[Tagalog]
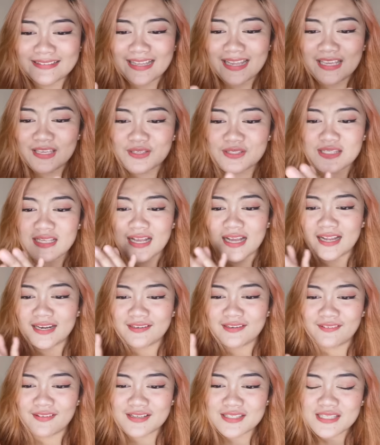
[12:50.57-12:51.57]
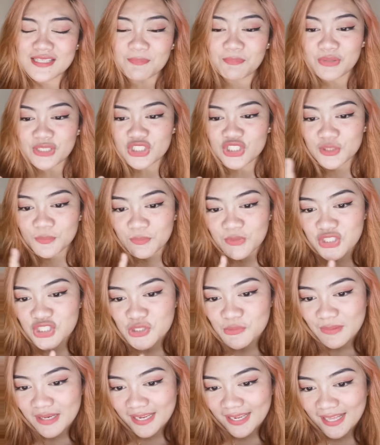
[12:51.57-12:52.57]
thank you sa ano, sa Peach Peach
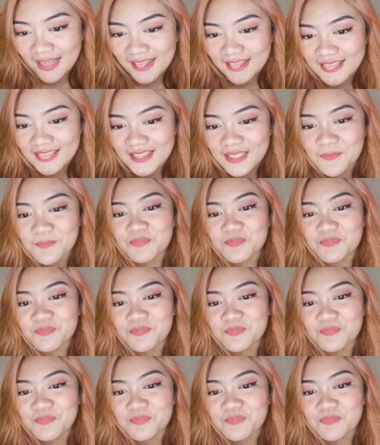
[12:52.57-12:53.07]
ba yan?